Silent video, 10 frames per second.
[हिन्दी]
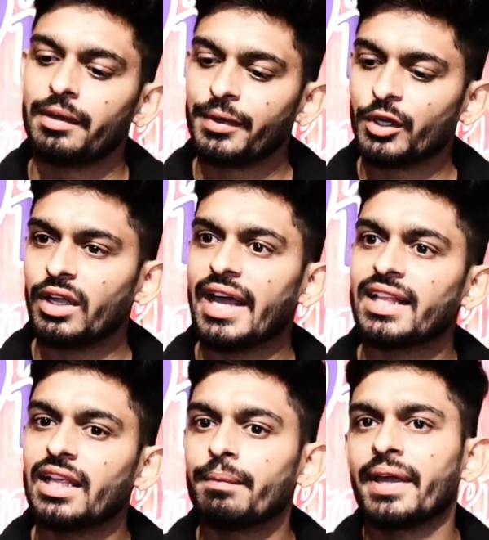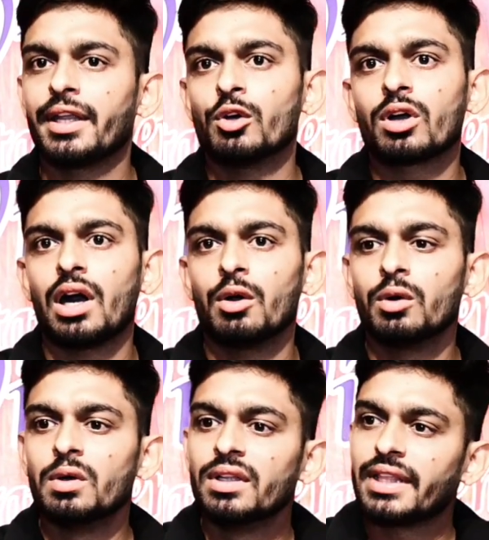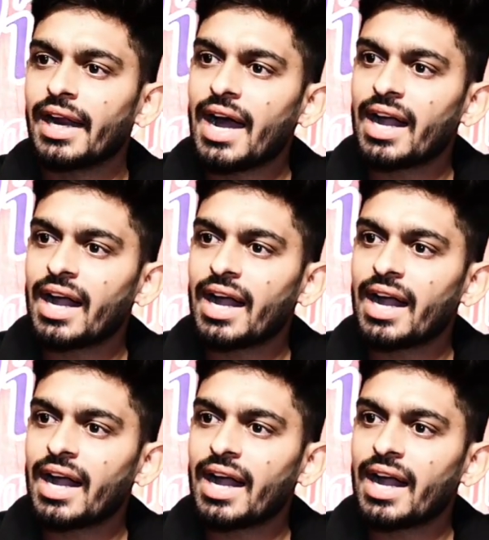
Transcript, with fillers: इब यो ला दे फिर यो खाऊं तेरे